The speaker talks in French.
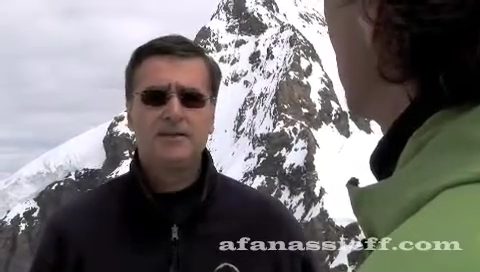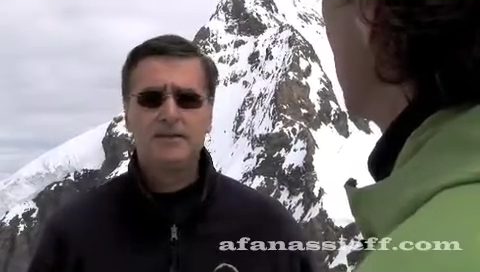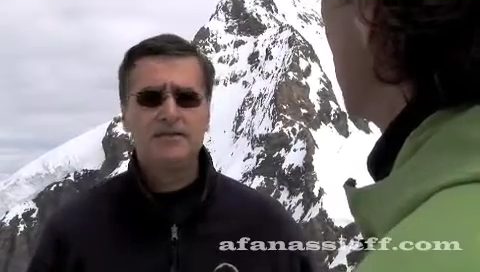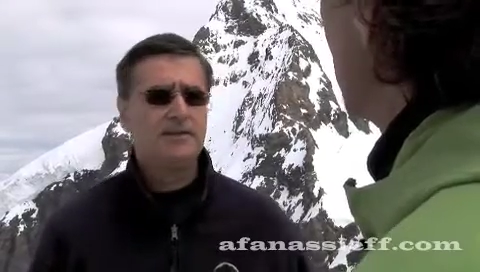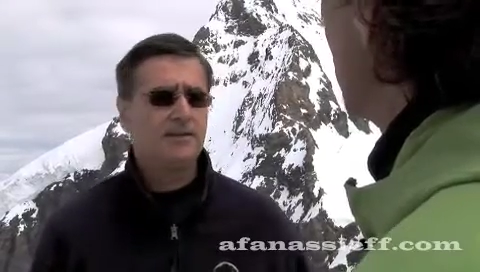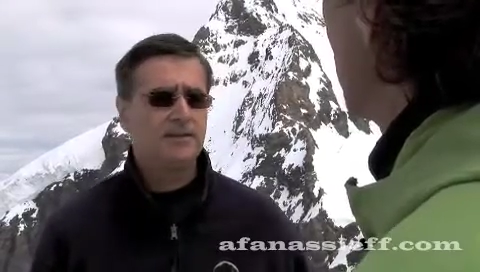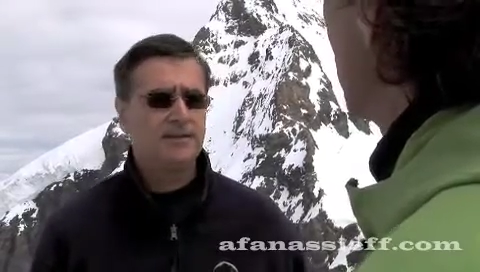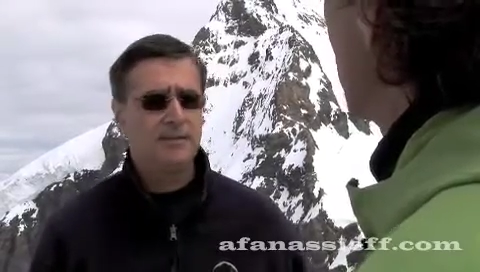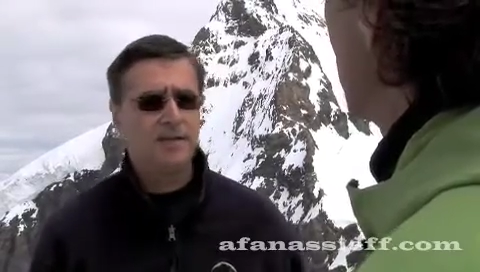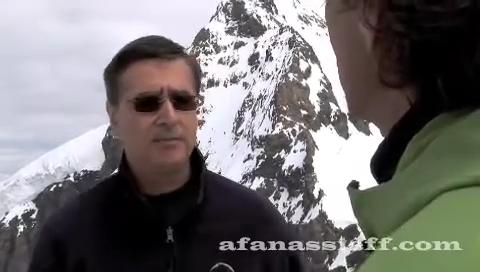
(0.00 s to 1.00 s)
ici dans
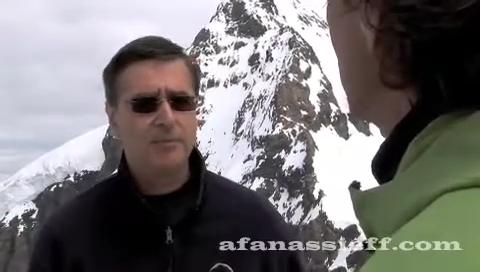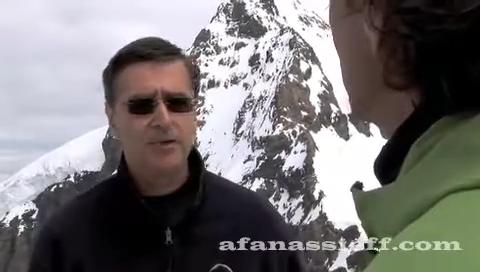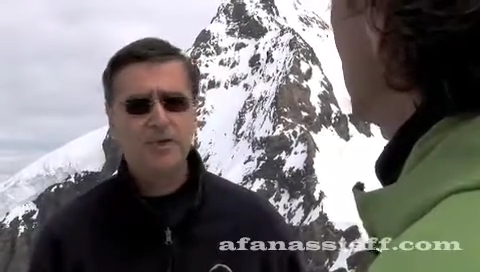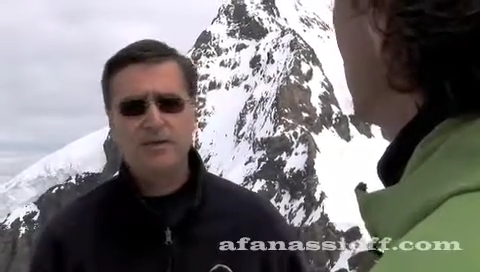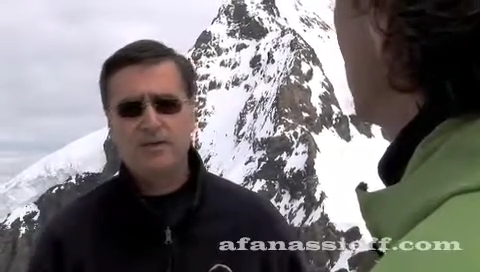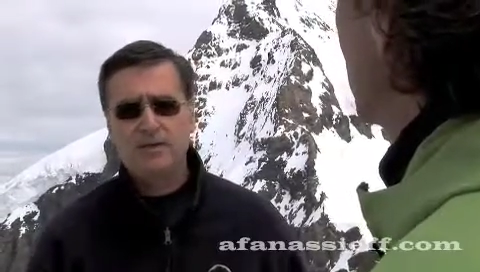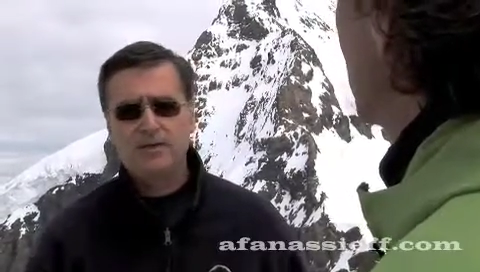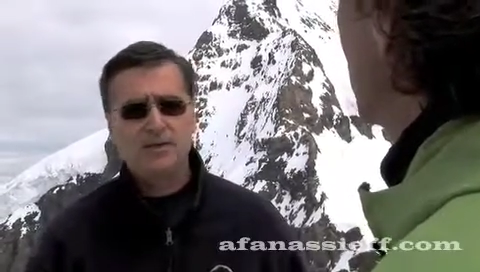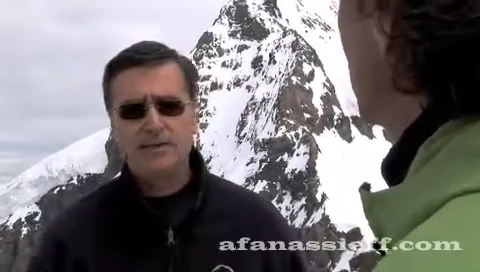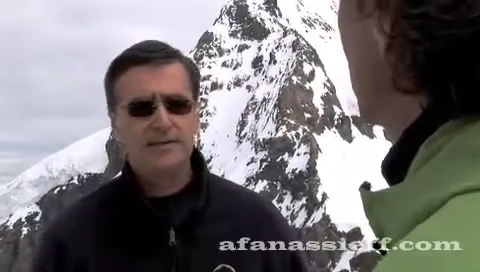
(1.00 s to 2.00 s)
les Alpes, euh,
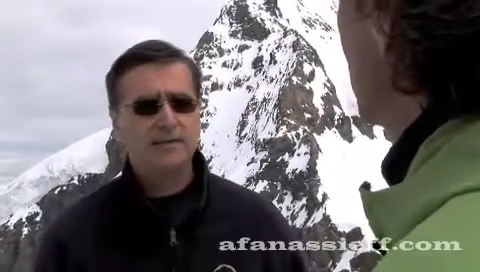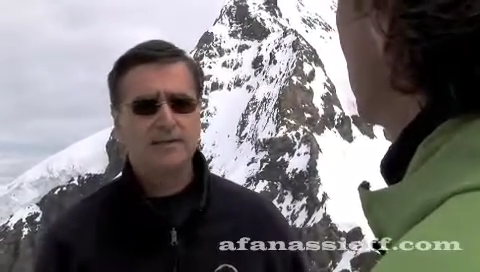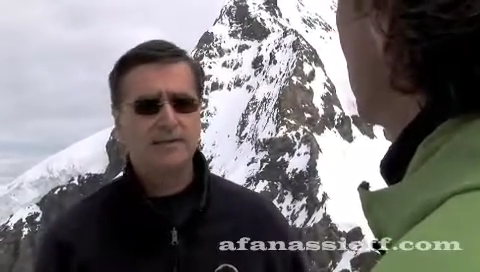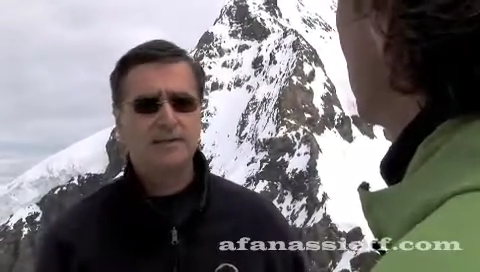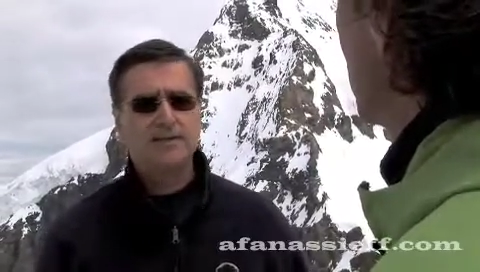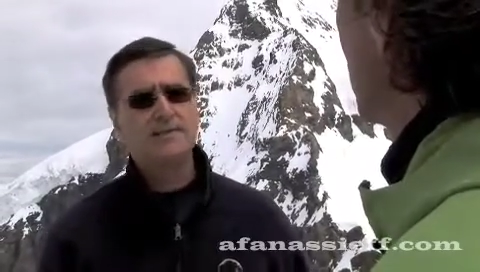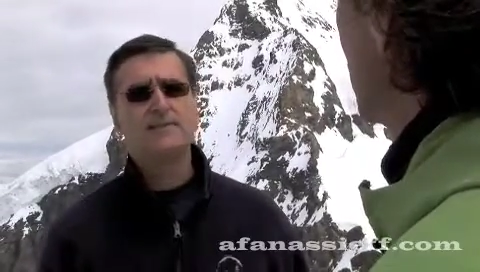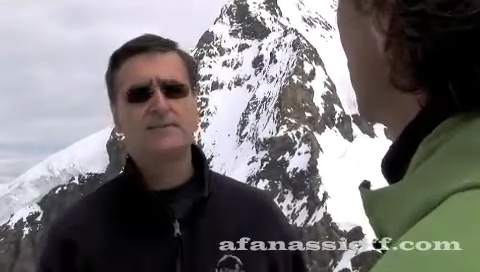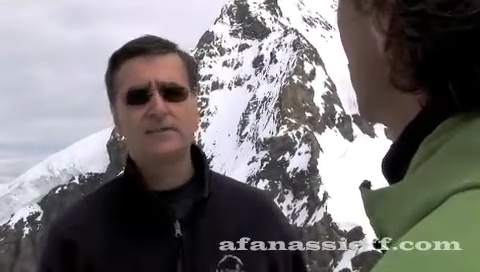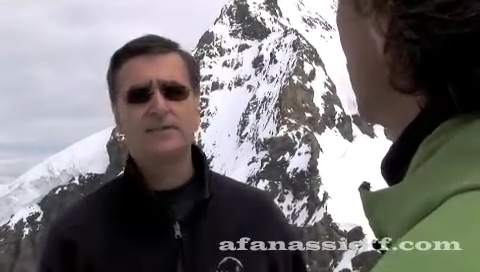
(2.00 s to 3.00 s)
ça risque d'être dans les
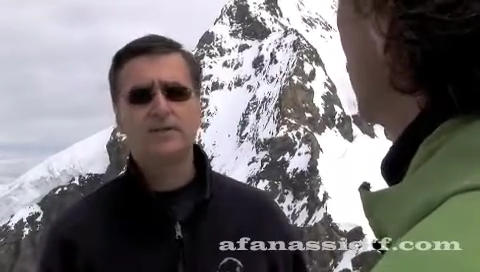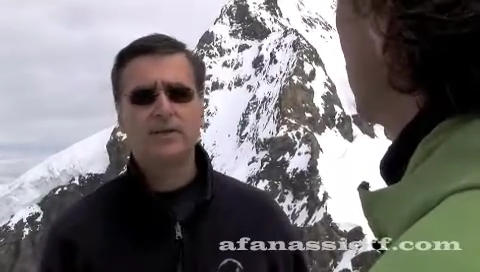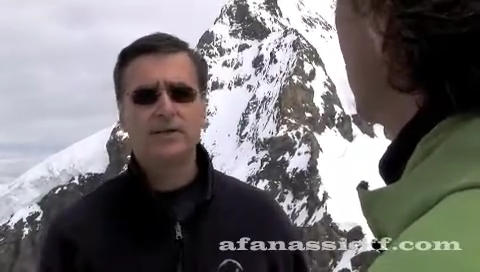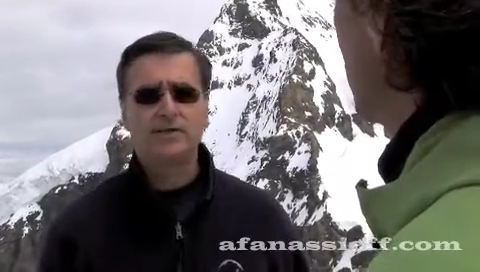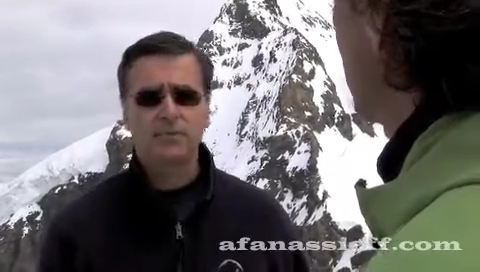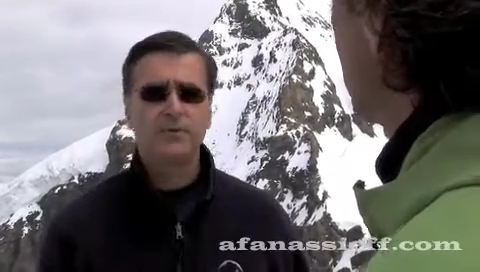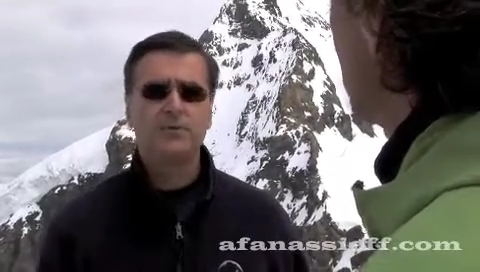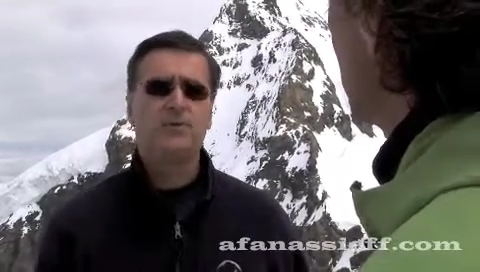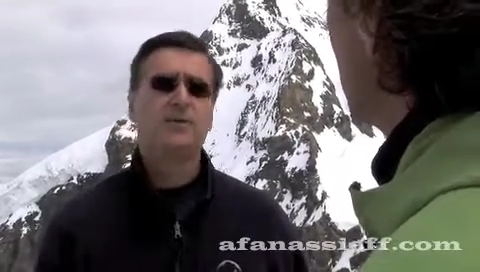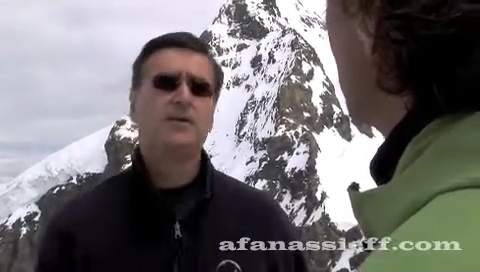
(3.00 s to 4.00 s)
6 à 7 degrés de
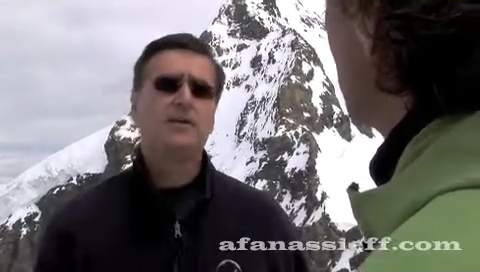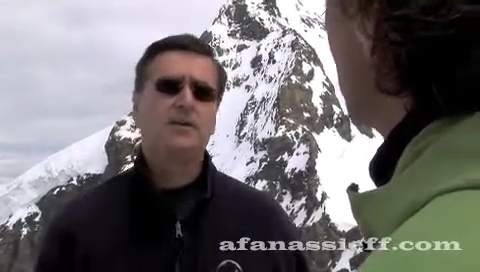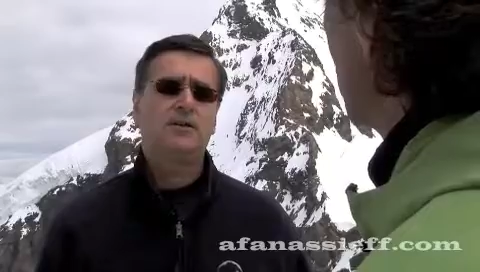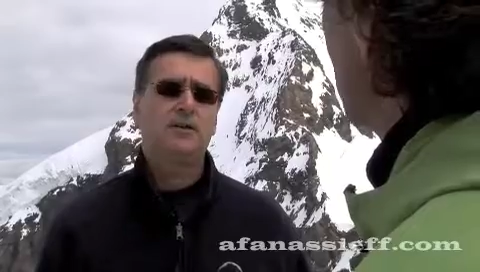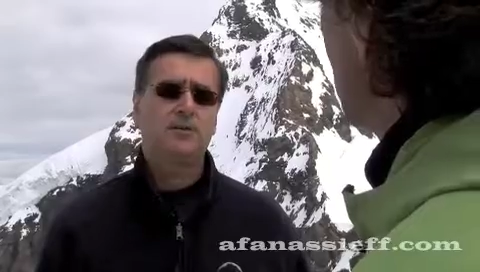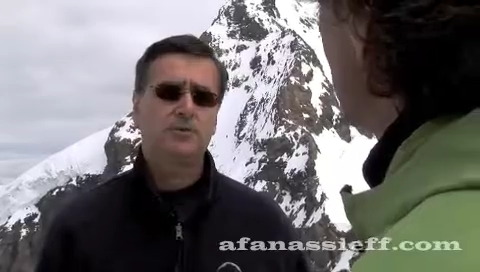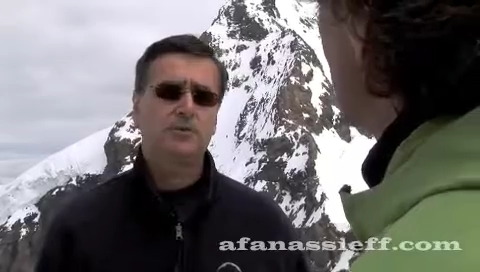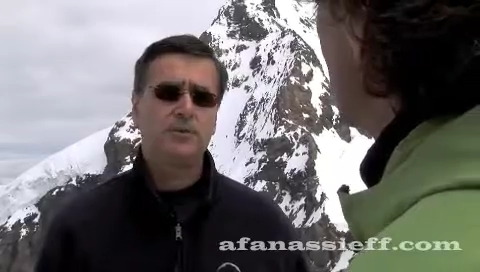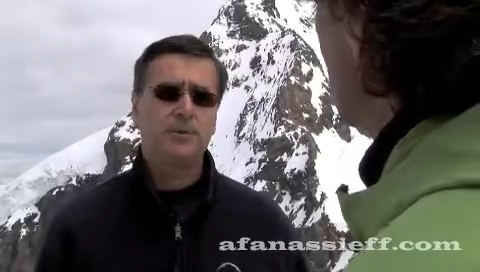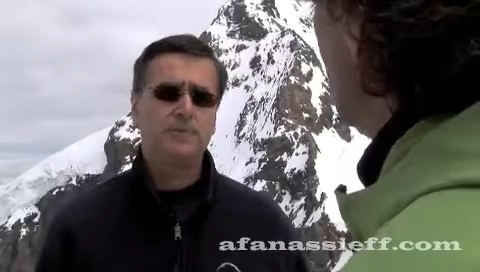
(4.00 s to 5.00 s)
plus euh,
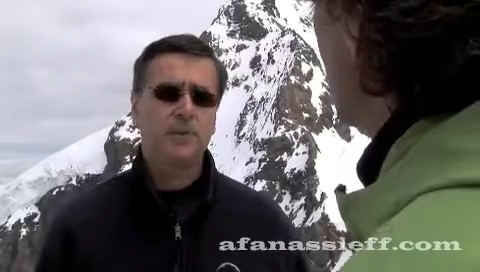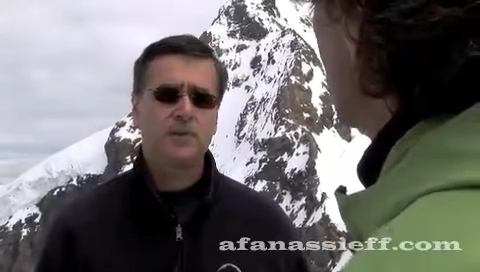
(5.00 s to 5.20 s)
qu'aujourd'hui.